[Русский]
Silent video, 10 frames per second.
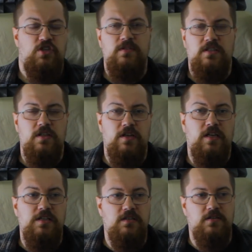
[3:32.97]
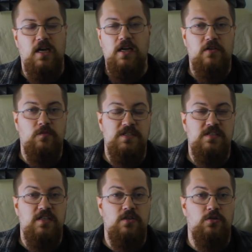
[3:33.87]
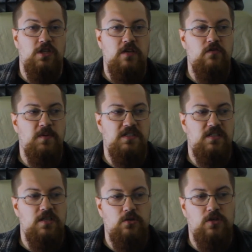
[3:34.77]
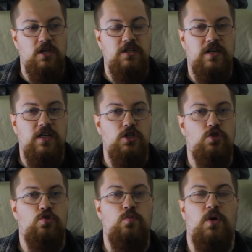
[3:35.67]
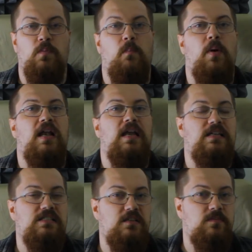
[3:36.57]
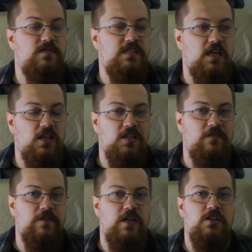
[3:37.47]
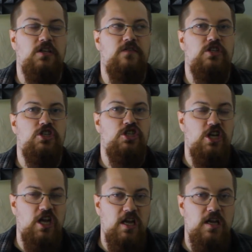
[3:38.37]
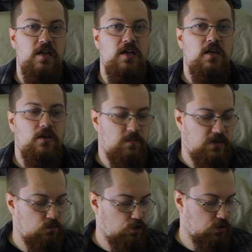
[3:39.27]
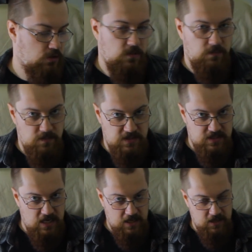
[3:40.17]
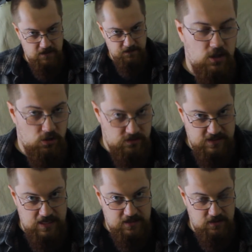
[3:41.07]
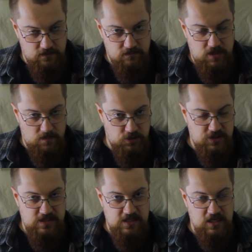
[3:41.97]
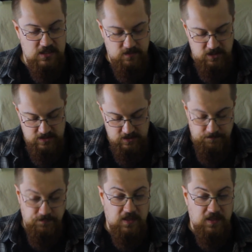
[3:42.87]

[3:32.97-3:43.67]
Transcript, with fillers: Чем этот энергетик, как они его позиционируют? Они его позиционируют как энергетик супер полезный, без всяких там вредных вещей потому что он типа без сахара. Но он сладкий. Там просто есть сахарозаменитель.